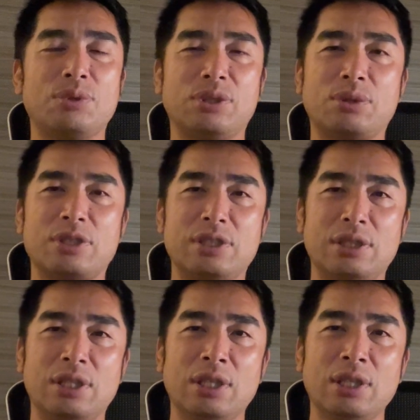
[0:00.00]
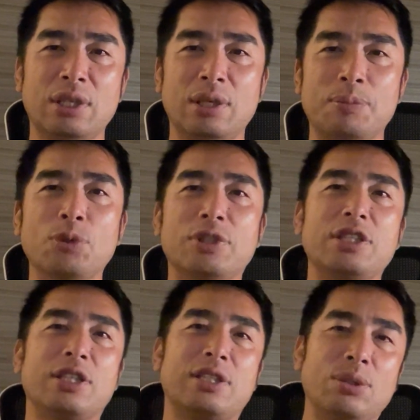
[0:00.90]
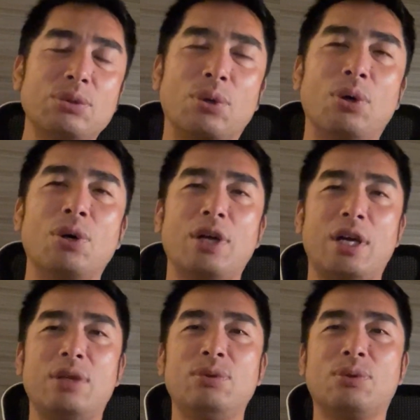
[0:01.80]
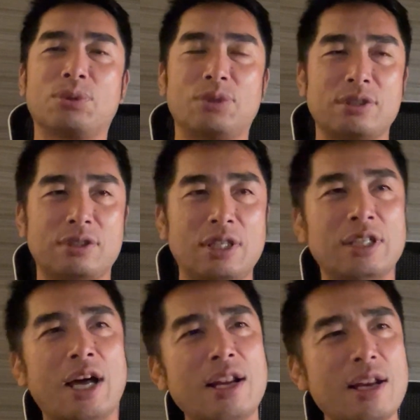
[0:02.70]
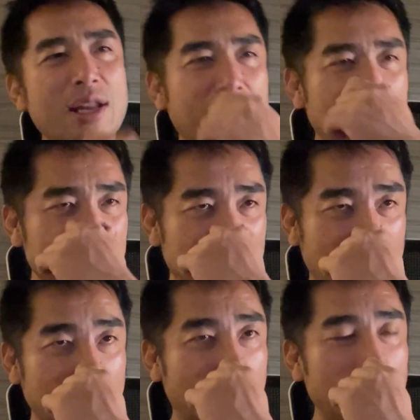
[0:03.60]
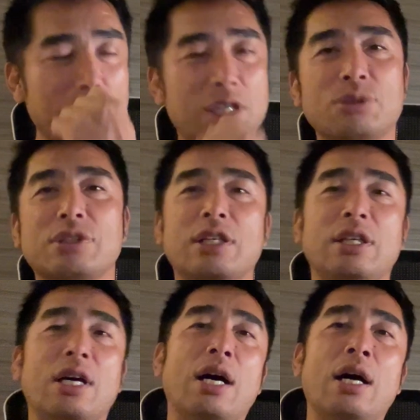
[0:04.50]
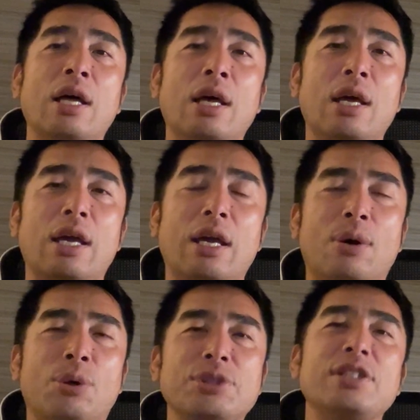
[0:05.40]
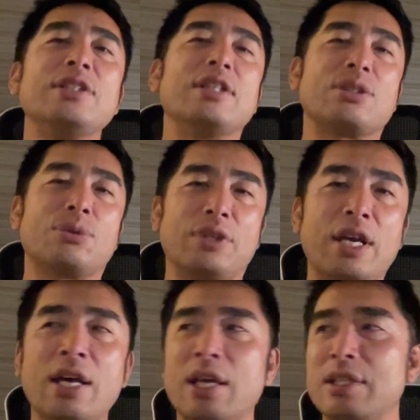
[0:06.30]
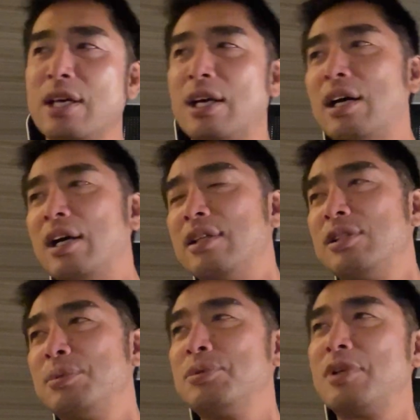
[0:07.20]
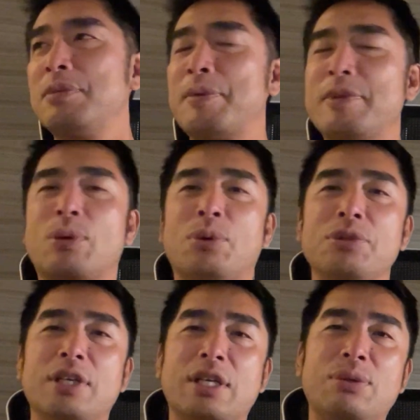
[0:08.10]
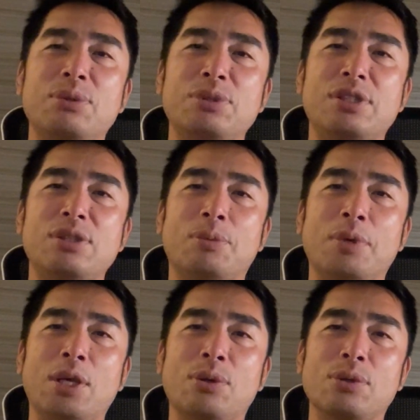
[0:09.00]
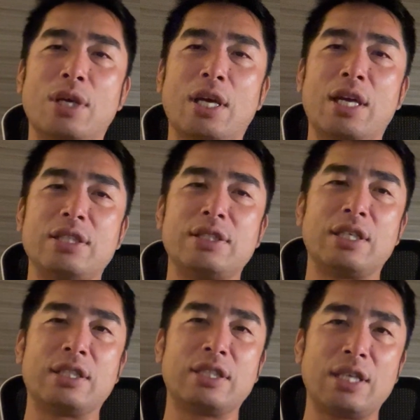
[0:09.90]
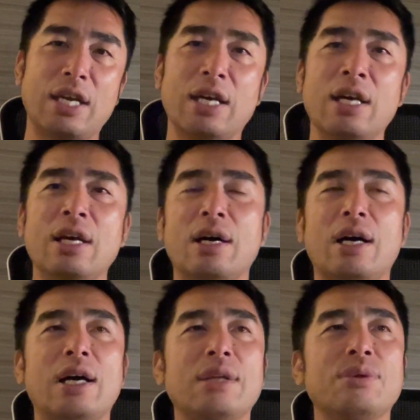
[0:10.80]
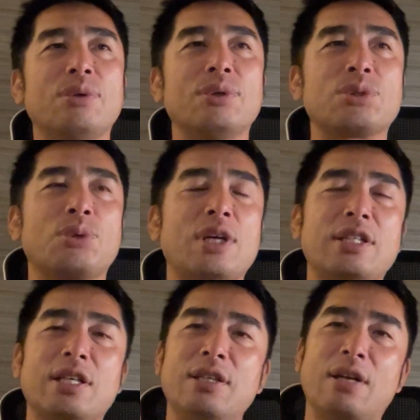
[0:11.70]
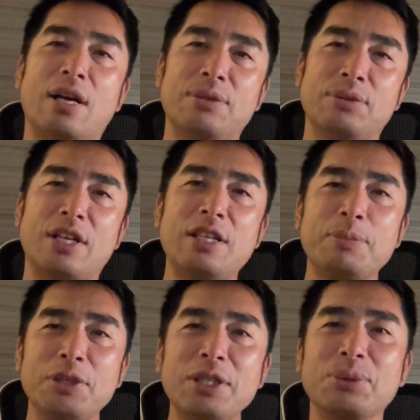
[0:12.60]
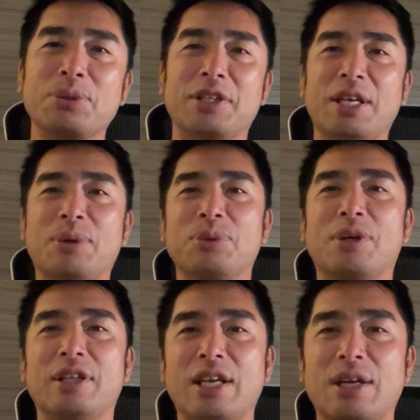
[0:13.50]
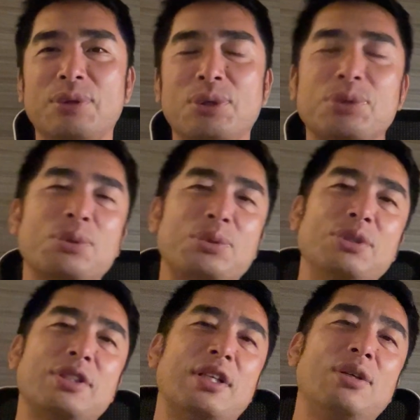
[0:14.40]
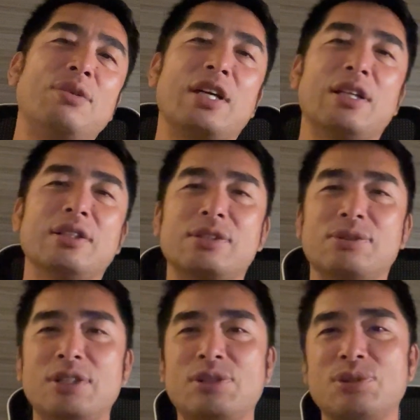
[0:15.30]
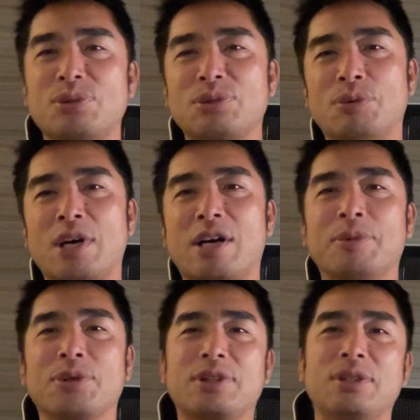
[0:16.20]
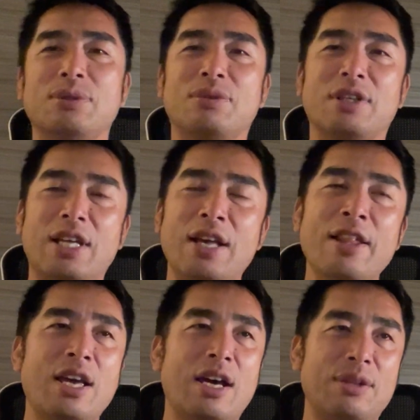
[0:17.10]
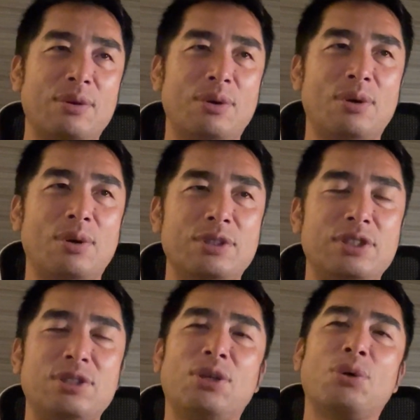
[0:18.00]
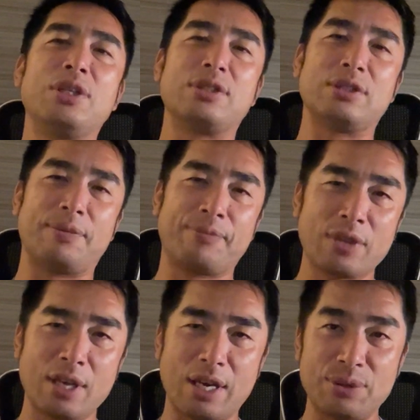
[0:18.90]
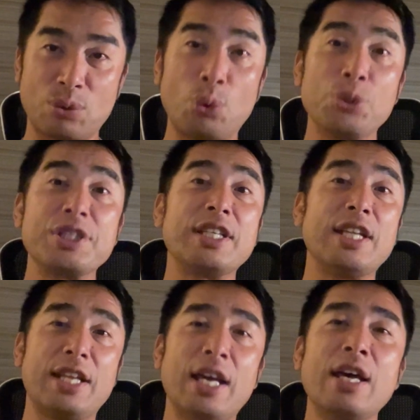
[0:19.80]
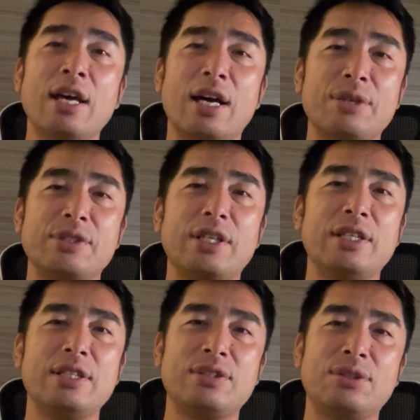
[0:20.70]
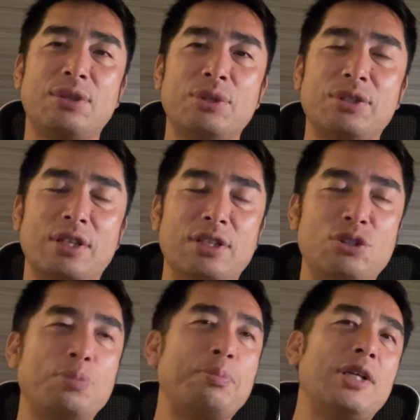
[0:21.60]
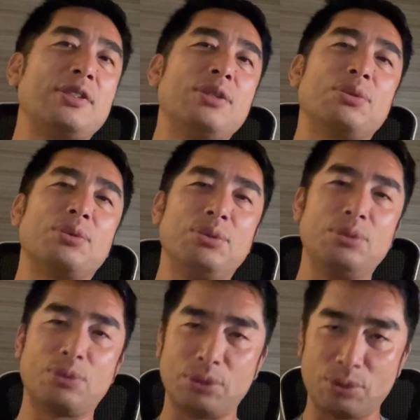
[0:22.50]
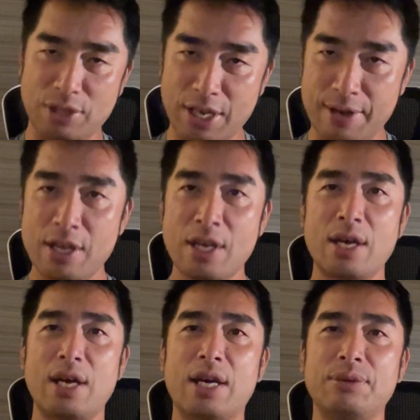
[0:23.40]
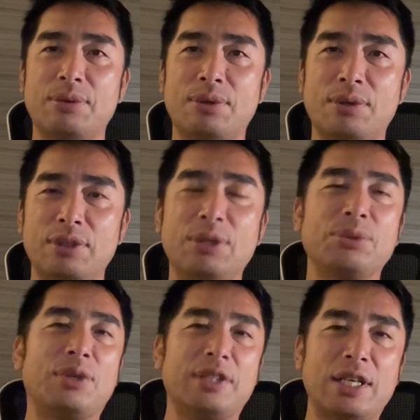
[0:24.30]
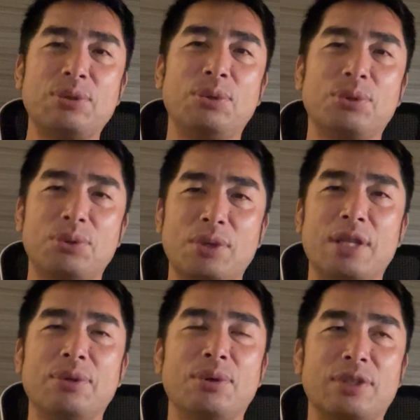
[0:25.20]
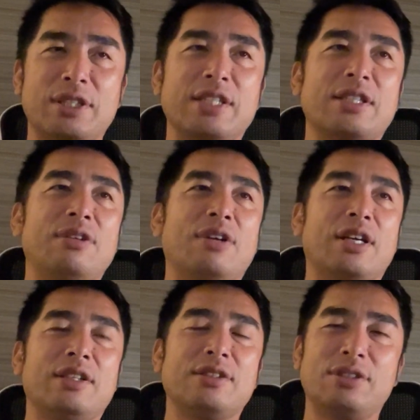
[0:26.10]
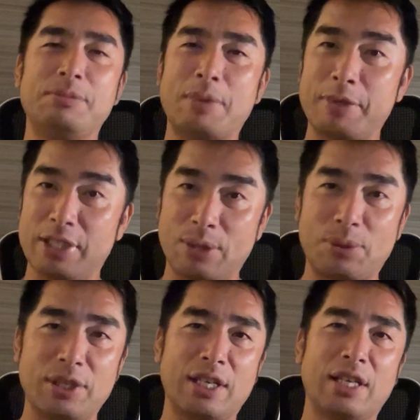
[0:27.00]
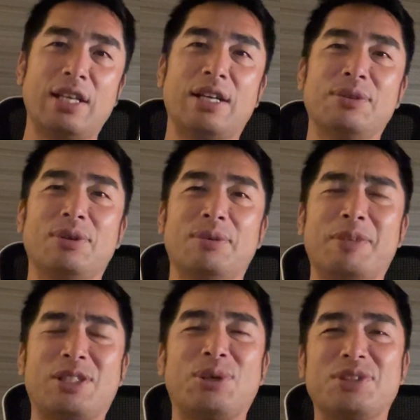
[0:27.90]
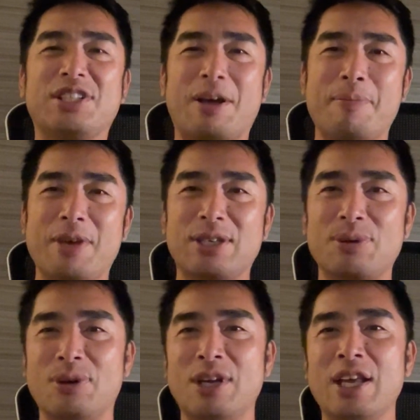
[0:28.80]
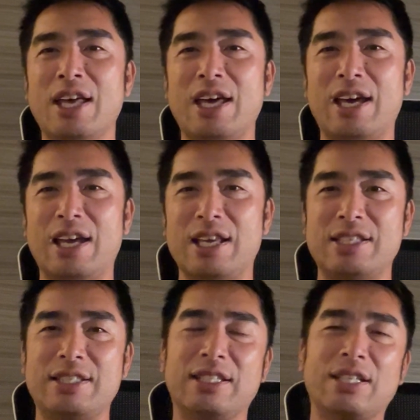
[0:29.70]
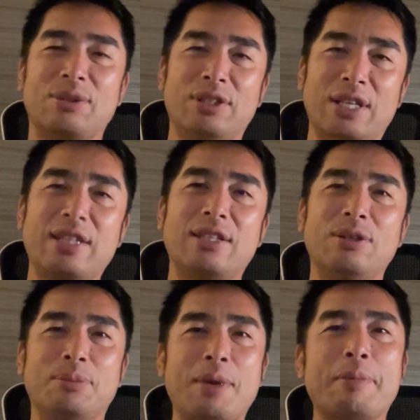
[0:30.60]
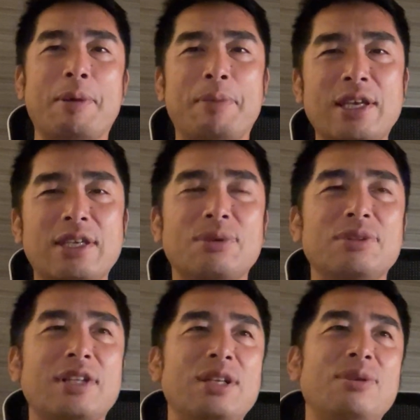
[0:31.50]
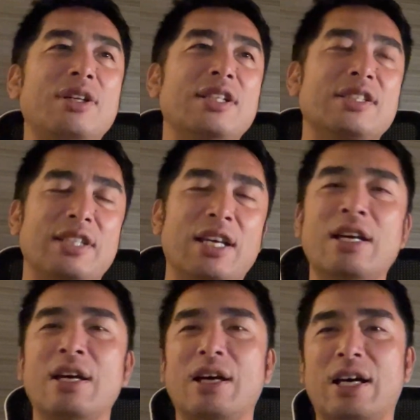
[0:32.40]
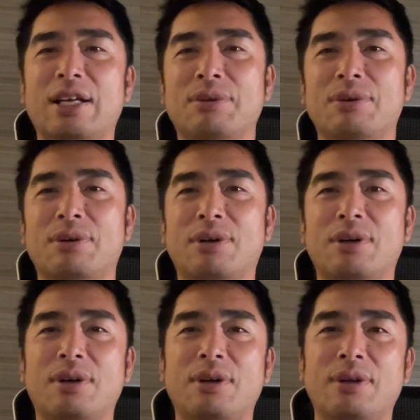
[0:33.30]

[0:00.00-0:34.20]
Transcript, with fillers: うな人たちもう出てきてるということですね何らかのねあの攻撃の先が、え欲しいんでしょうねだから自分は今までこんだけ苦しい思いを、えしてきてあの将来的にはあの何もいいことがないことがねあの予測されるわけなんですよね中国の若者っていうのはね。あの失業率あの公式でねあの青年失業率が20%ということであのいいことがないということがあの期待されるわけなんです今までねこれだけねあの長時間勉強、えー、してきたのにねっていうまあまあ勉強の内容がですねあの